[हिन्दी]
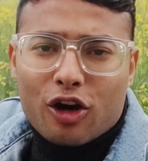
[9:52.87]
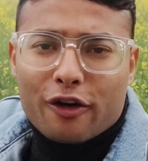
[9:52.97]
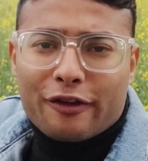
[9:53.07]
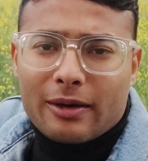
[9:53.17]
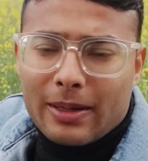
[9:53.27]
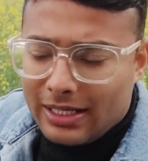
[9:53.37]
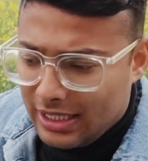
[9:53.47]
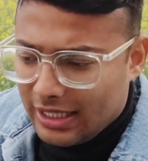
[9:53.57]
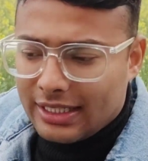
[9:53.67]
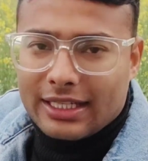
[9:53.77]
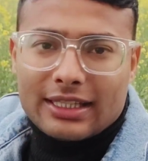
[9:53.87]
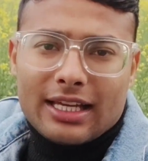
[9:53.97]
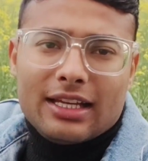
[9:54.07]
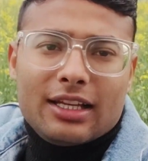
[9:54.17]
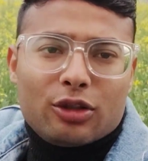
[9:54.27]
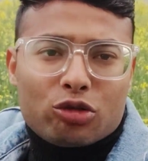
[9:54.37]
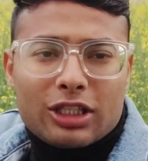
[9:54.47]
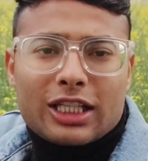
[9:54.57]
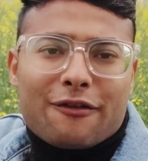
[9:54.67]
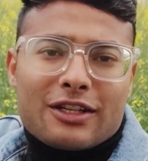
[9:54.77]
और फिर बाहर चल के देखते हैं
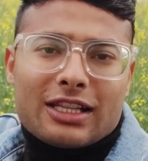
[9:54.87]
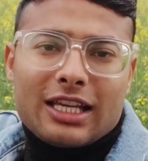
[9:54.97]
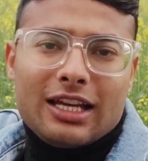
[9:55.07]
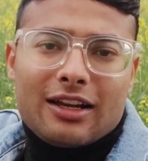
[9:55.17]
दूसरी तरफ चलते हैं